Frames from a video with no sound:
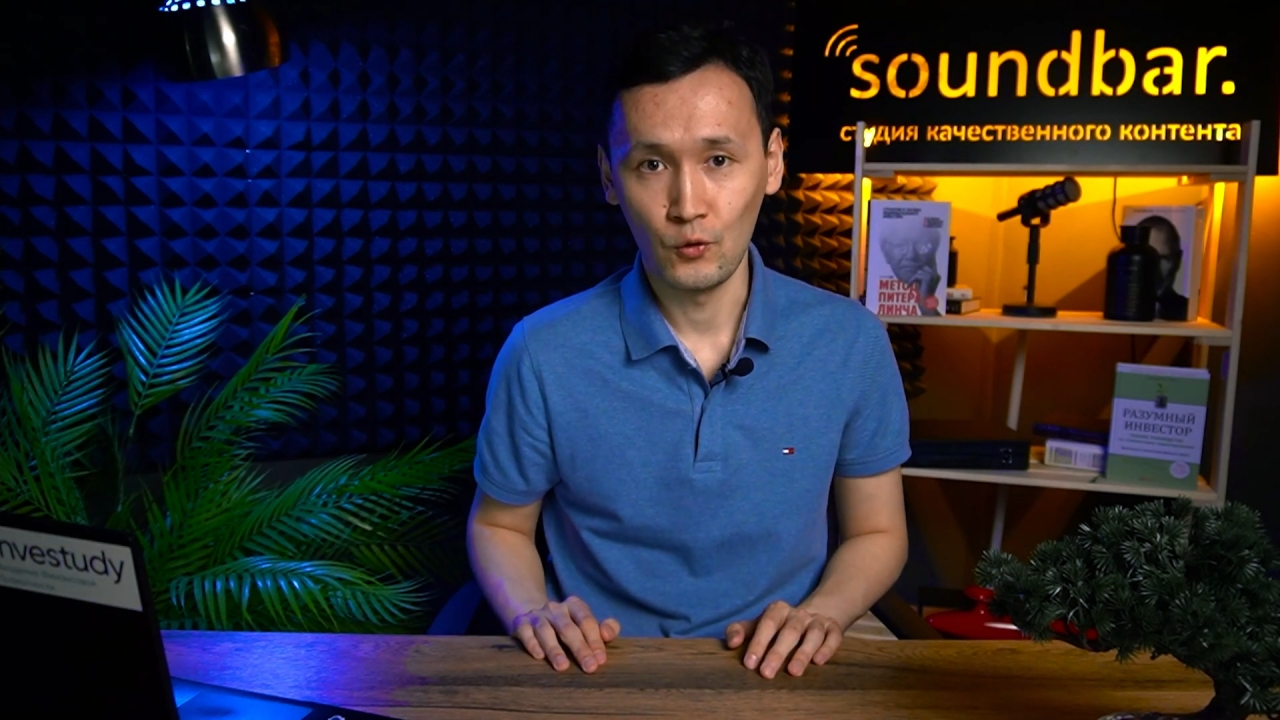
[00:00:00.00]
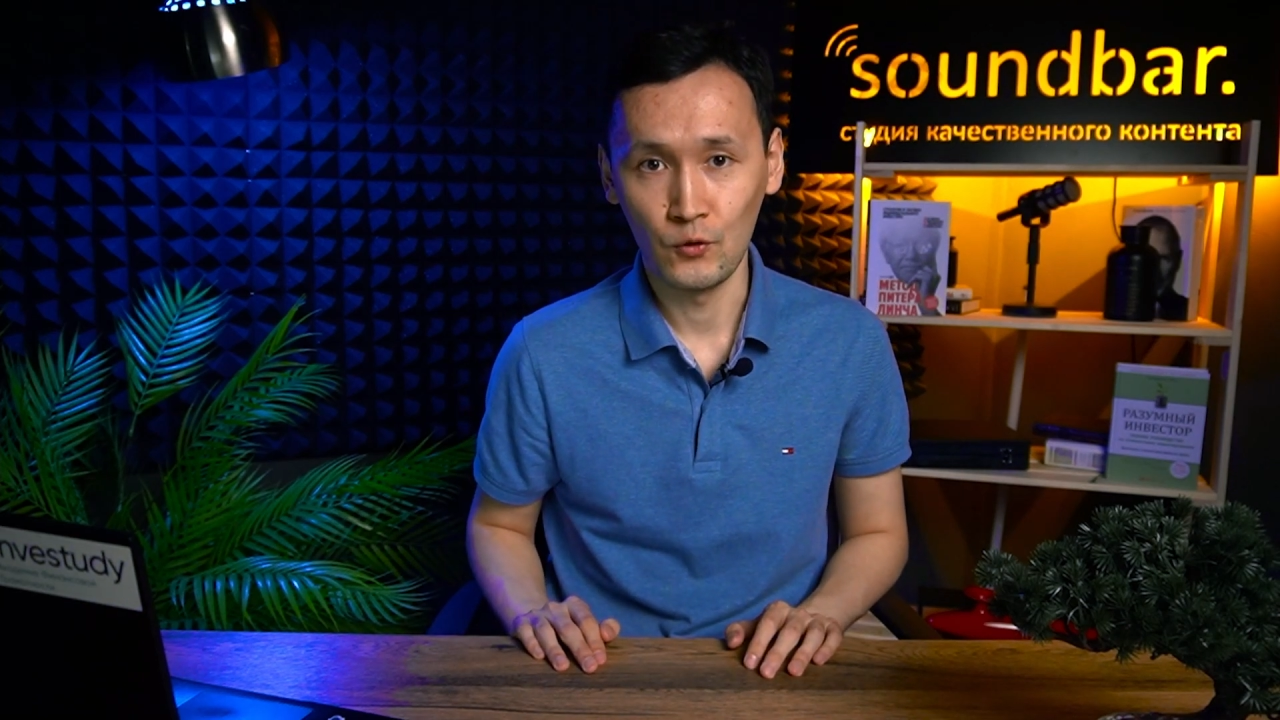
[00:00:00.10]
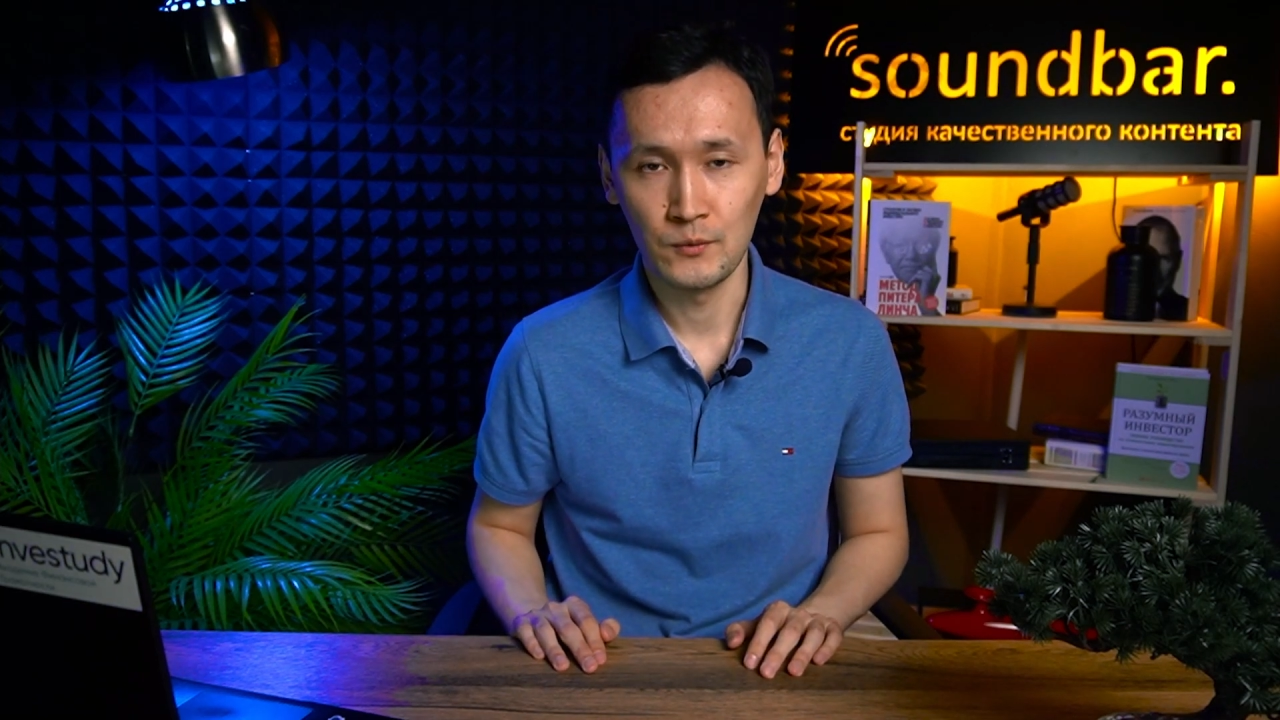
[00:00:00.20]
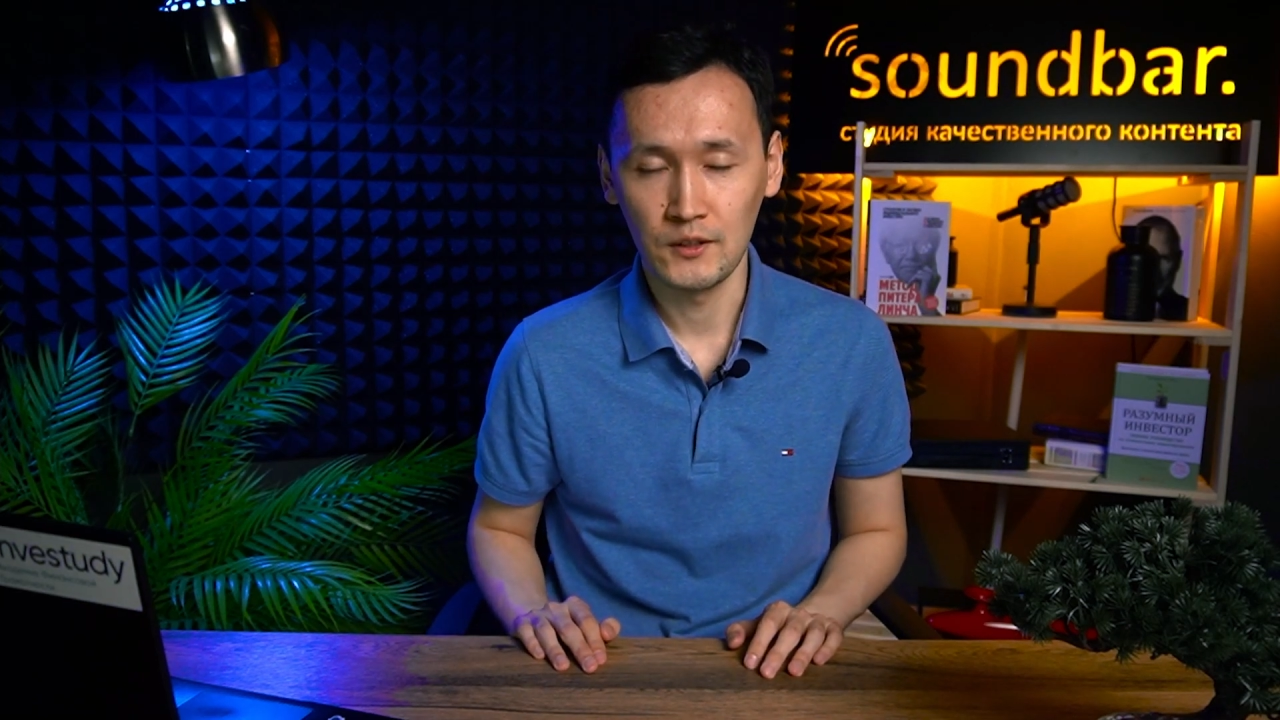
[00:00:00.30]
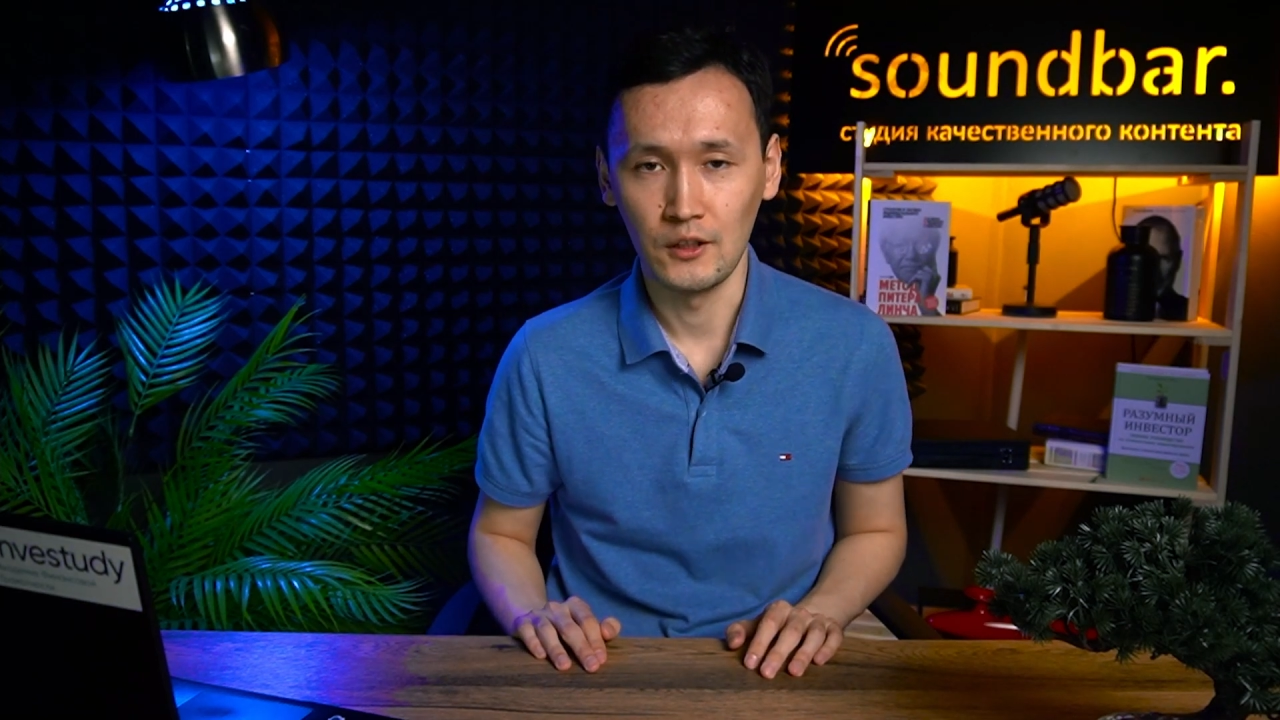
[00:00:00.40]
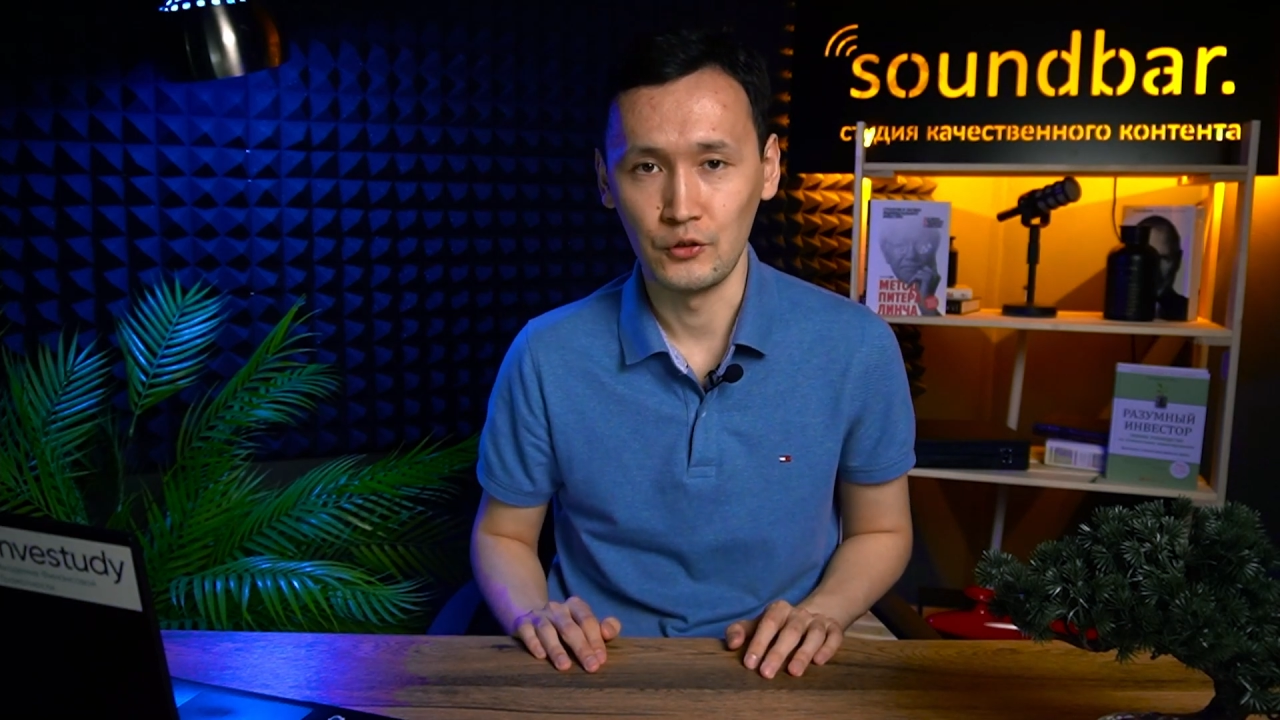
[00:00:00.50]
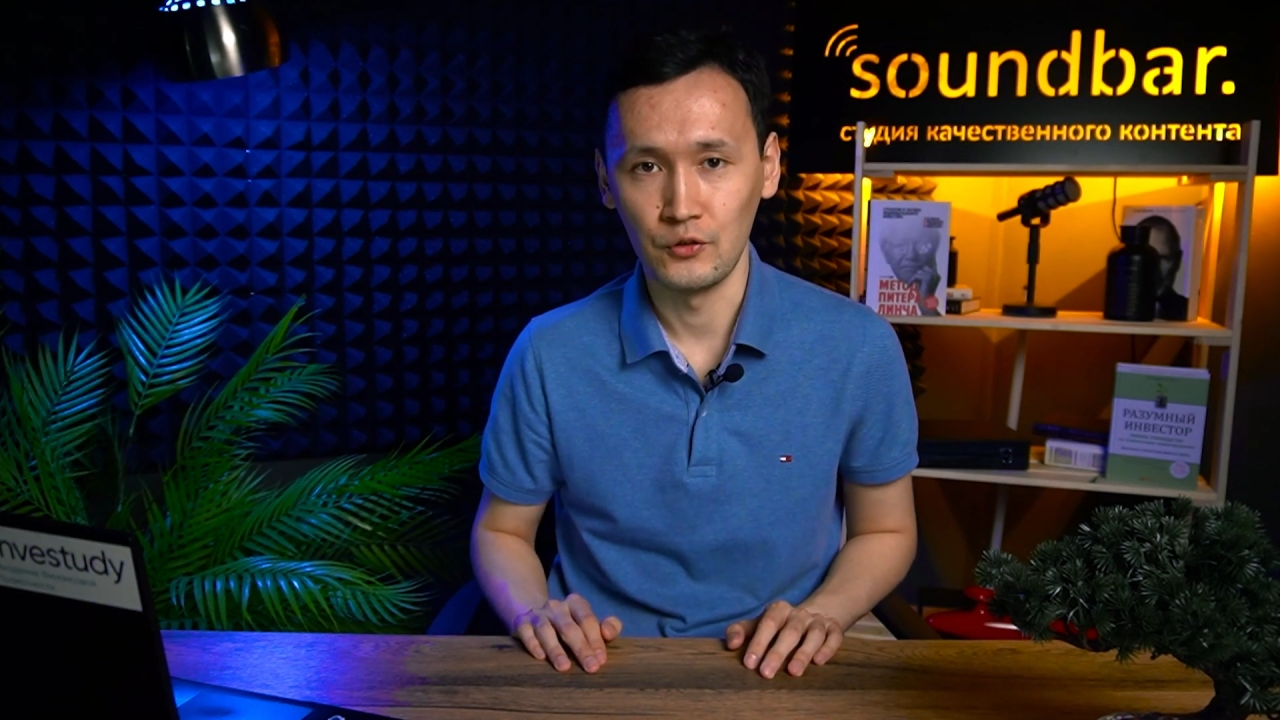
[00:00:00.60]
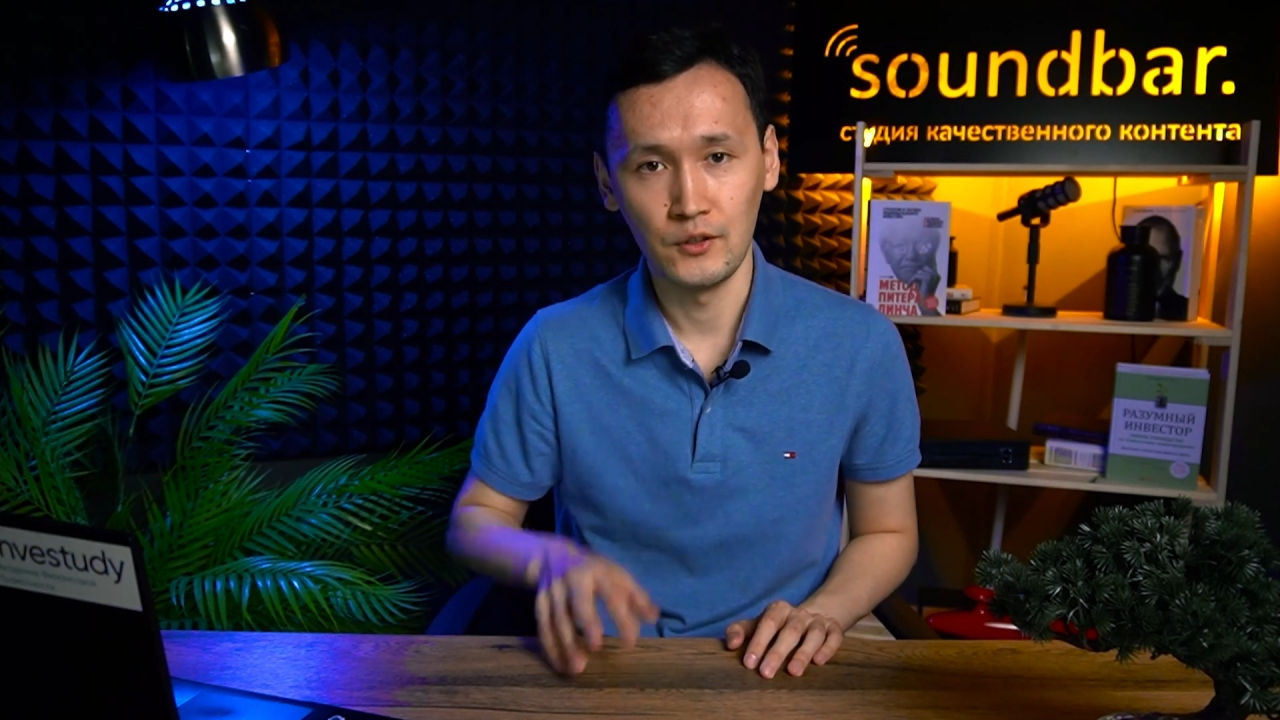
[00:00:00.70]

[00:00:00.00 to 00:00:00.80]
Увидимся в следующем